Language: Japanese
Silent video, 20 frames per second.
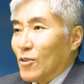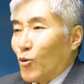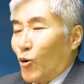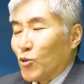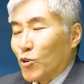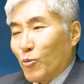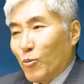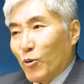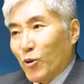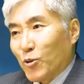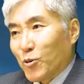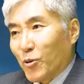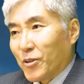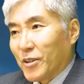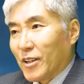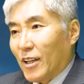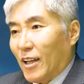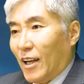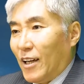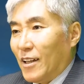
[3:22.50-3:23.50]
子供の
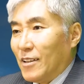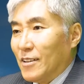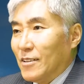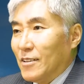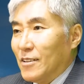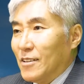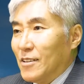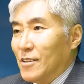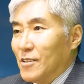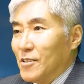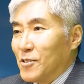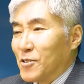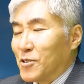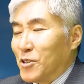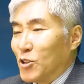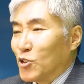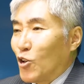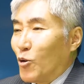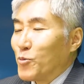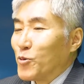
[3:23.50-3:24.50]
時から
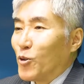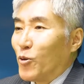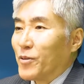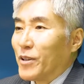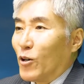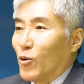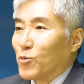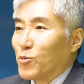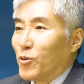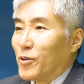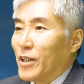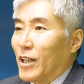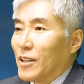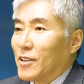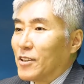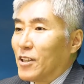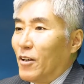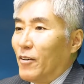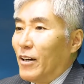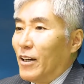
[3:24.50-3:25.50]
刷り込むようなことで
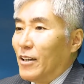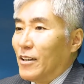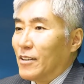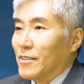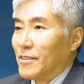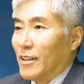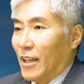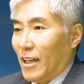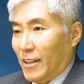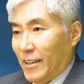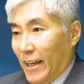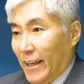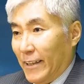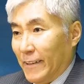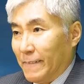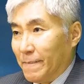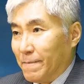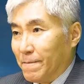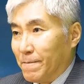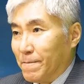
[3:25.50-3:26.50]
あってはならない
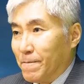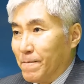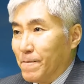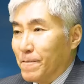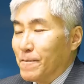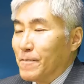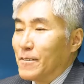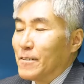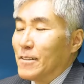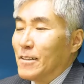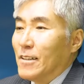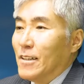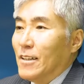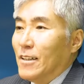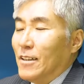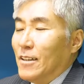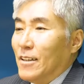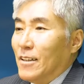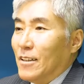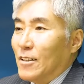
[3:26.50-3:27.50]

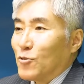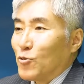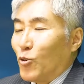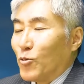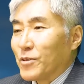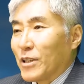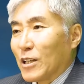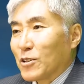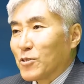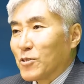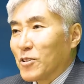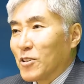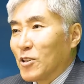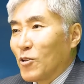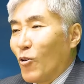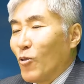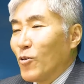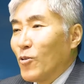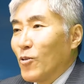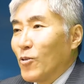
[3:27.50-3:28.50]
どんな国
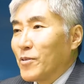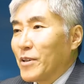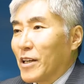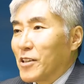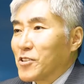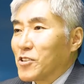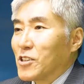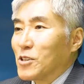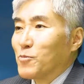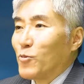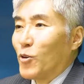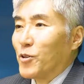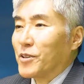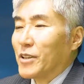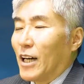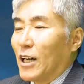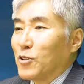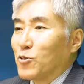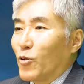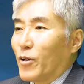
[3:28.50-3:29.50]
の歴史にも
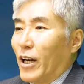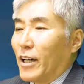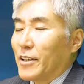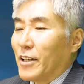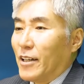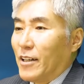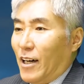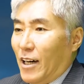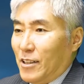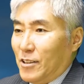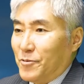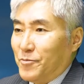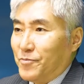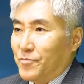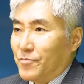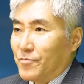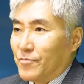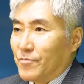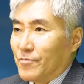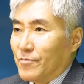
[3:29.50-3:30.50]
光と影がある
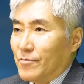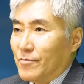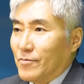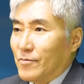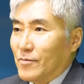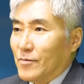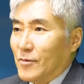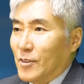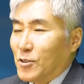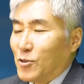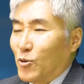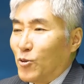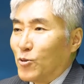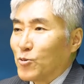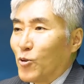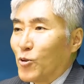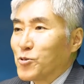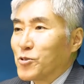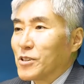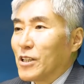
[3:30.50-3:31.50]
そ
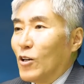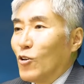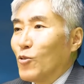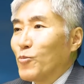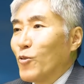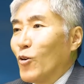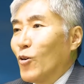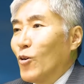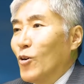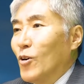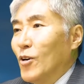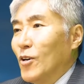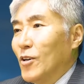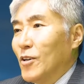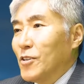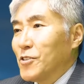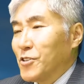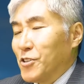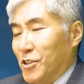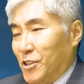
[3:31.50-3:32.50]
のどちらをも
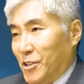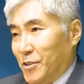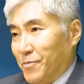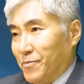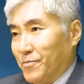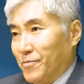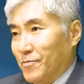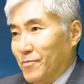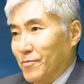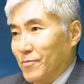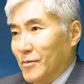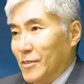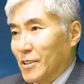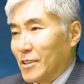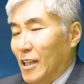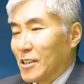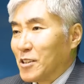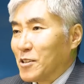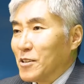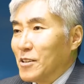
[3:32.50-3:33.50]
知る
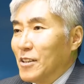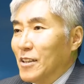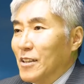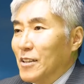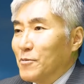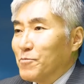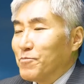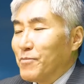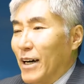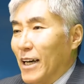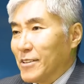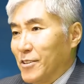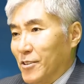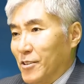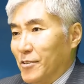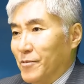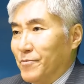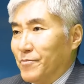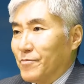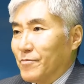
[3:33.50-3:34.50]
しかしま
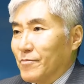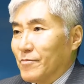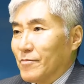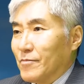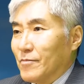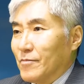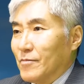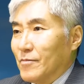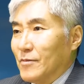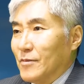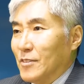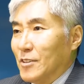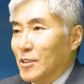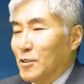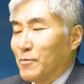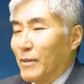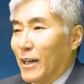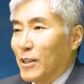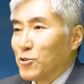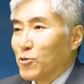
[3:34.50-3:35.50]
ず
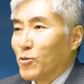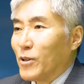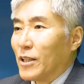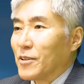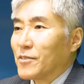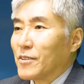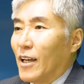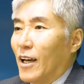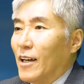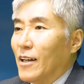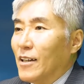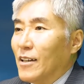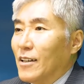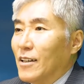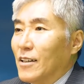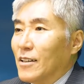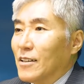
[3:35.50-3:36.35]
生まれ育った